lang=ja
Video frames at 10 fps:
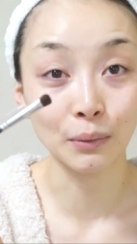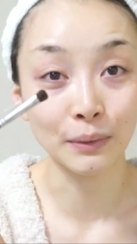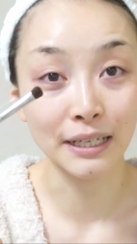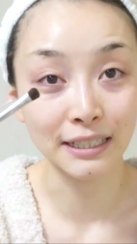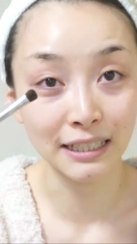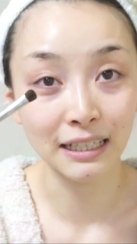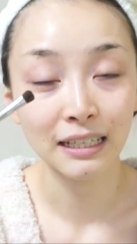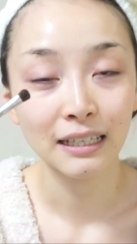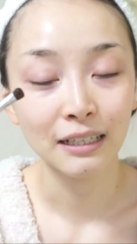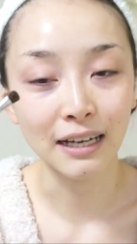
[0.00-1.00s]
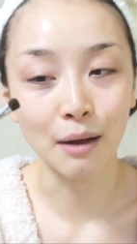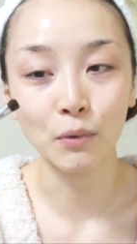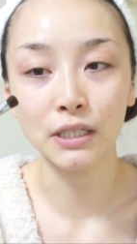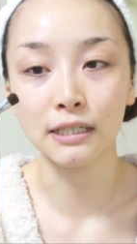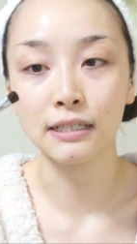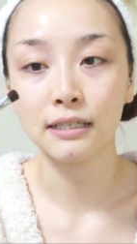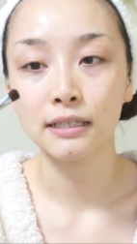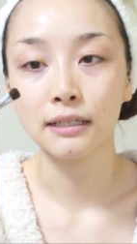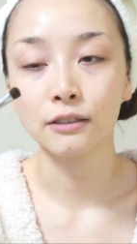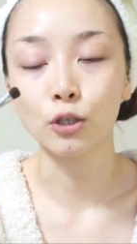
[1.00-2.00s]
のブラシがもし
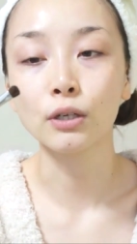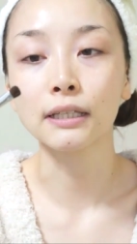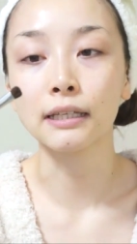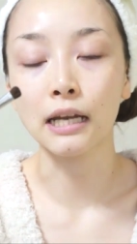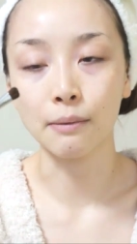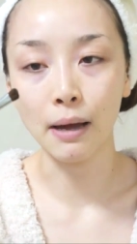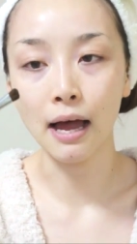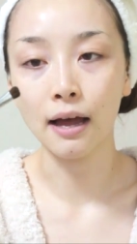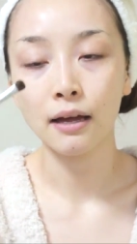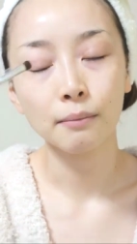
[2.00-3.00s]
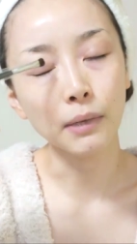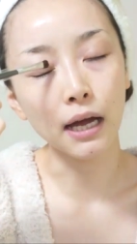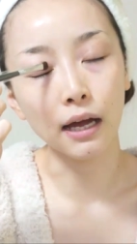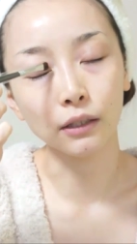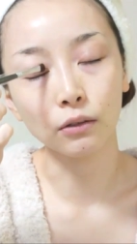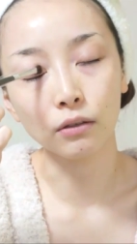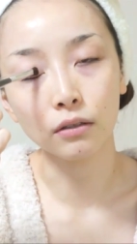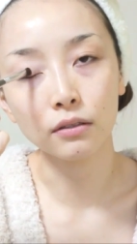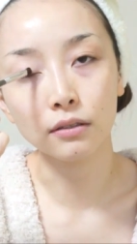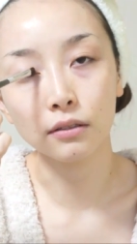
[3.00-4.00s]
届いたならばまああ
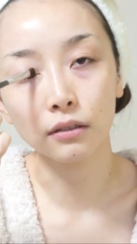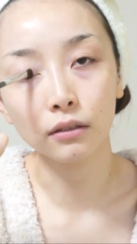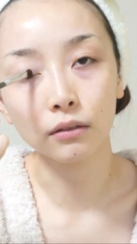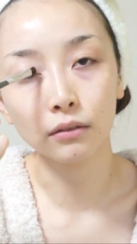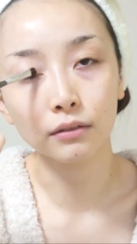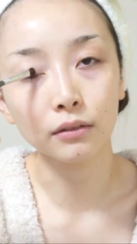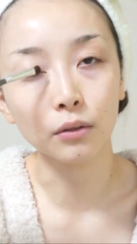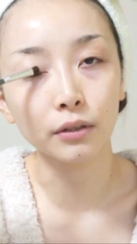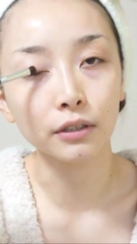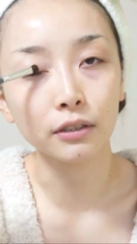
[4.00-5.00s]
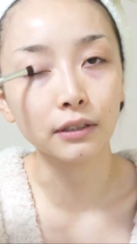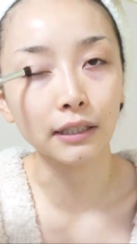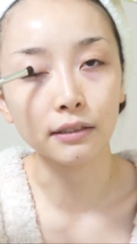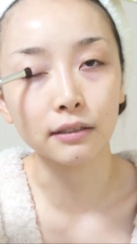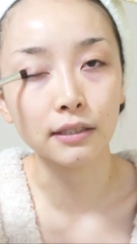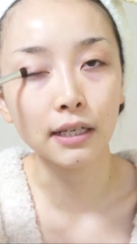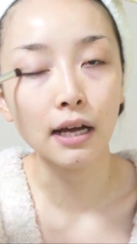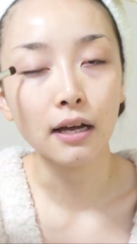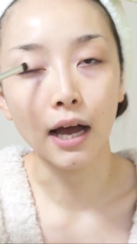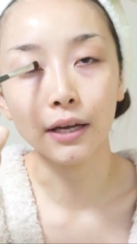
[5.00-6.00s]
のこういう何て言うんです
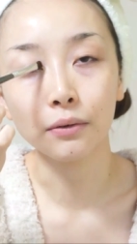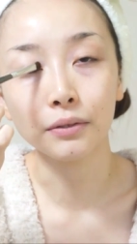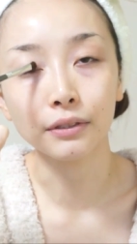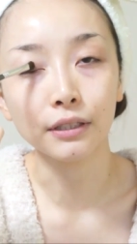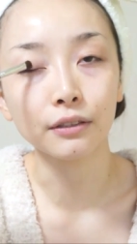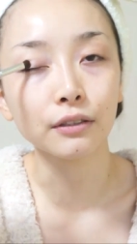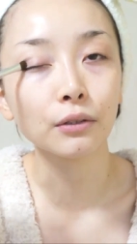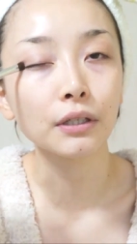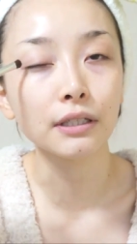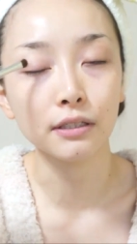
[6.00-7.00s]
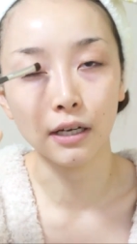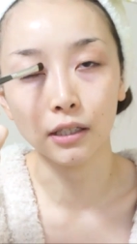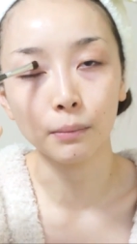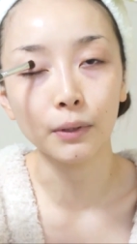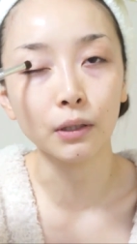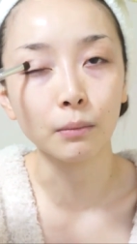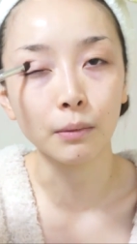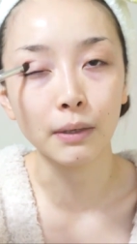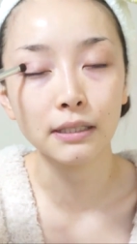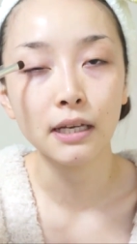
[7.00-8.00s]
かアイホールに塗る時に使ってもいいと思
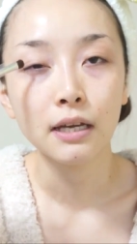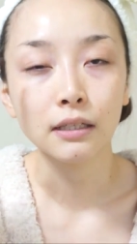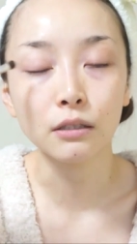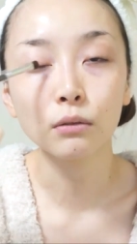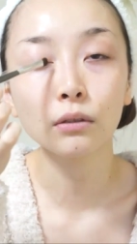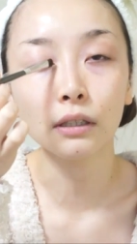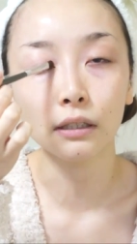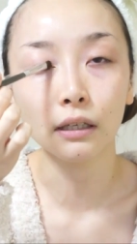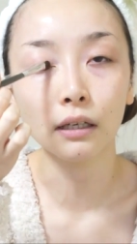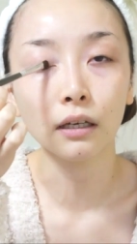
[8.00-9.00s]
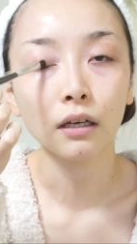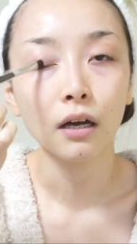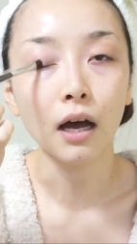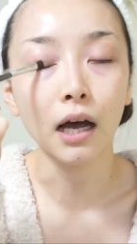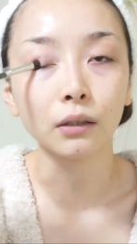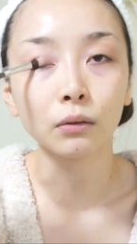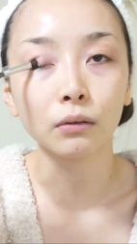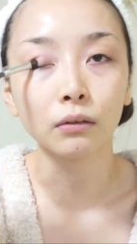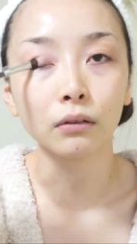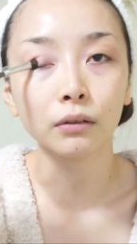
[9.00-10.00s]
います。でその時にあ
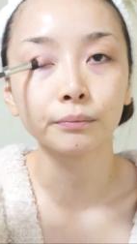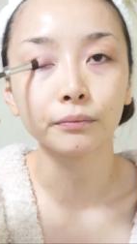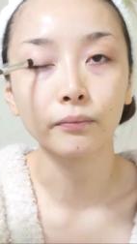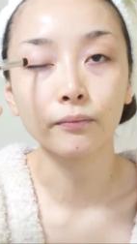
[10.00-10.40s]
のー